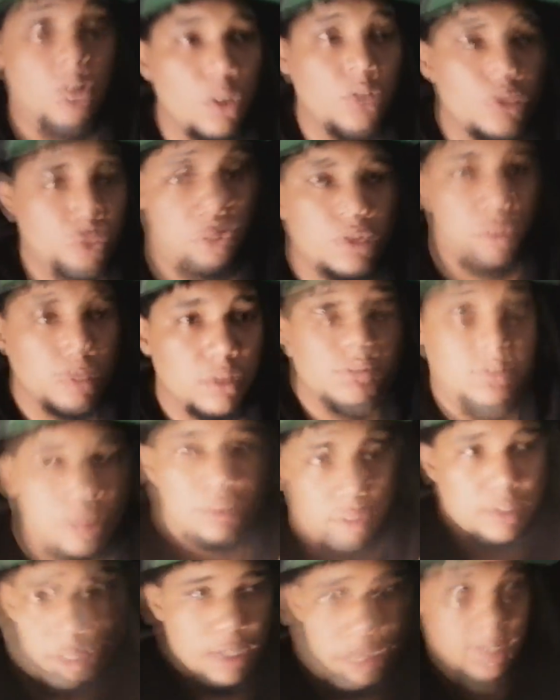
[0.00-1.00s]
2.
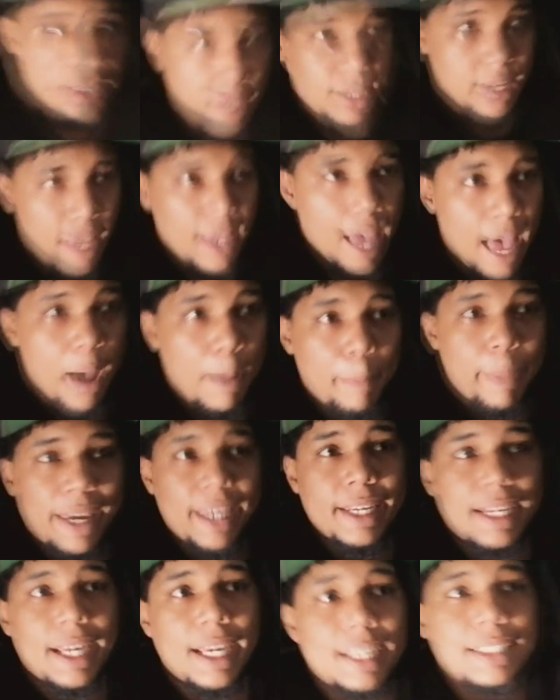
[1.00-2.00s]

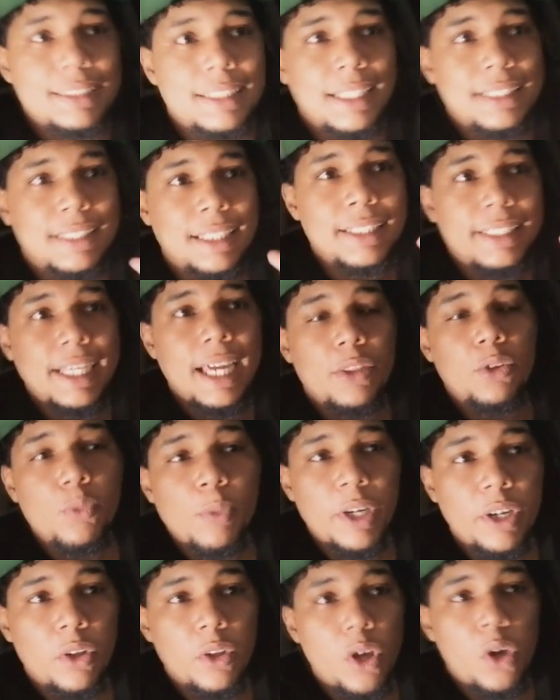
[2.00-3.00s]
Apenas este es el día
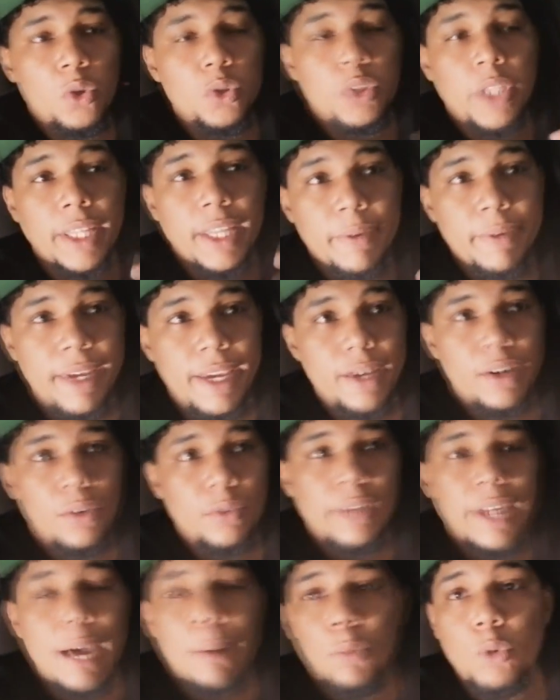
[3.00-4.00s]
número 2. Ustedes
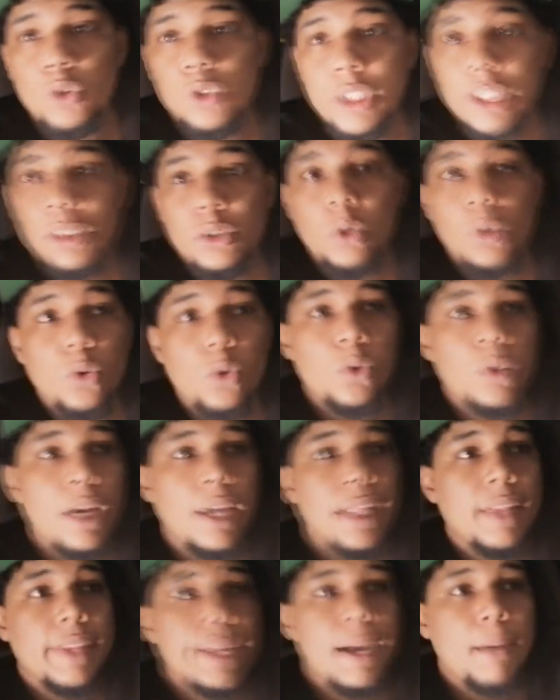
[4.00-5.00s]
vieron la multitud
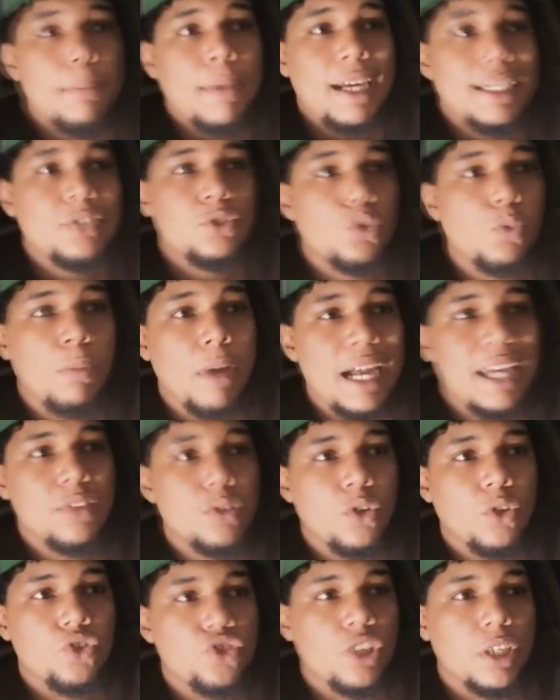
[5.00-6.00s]
cada día más
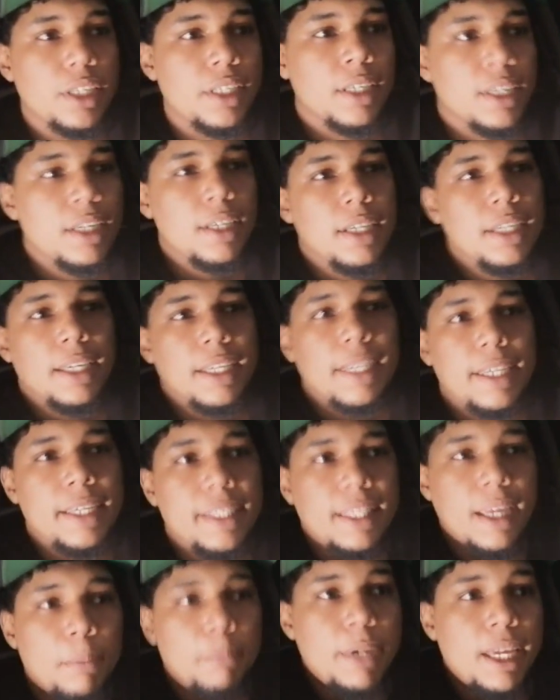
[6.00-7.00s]
sumándose.
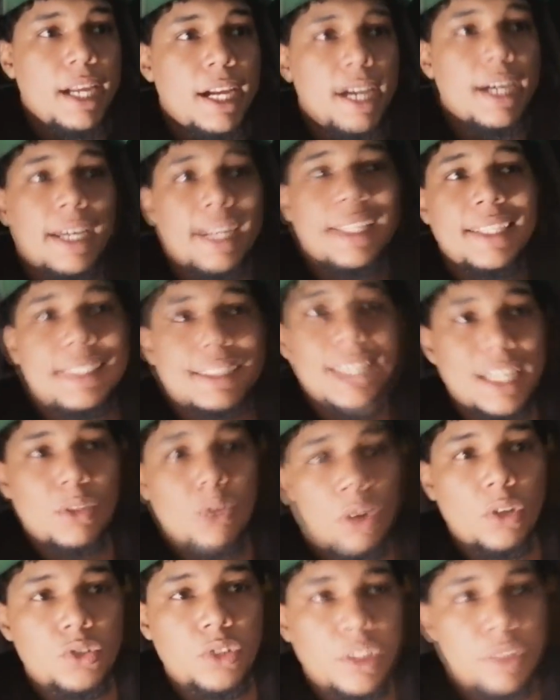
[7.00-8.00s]
Eh, también
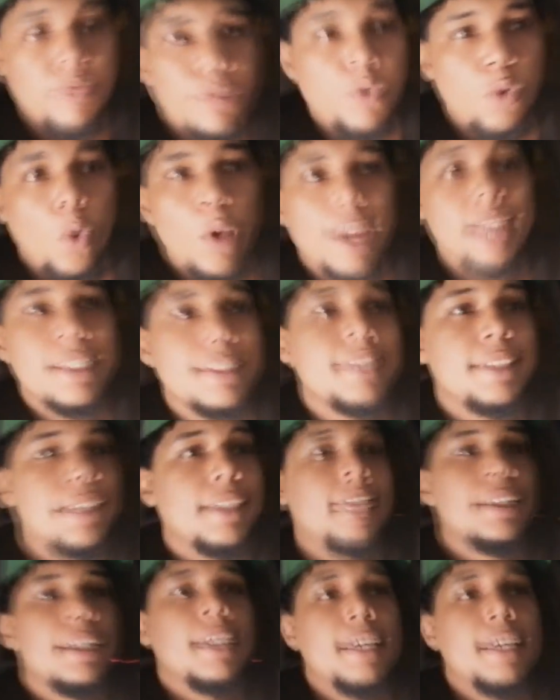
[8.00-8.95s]
agradeciendo a los influencers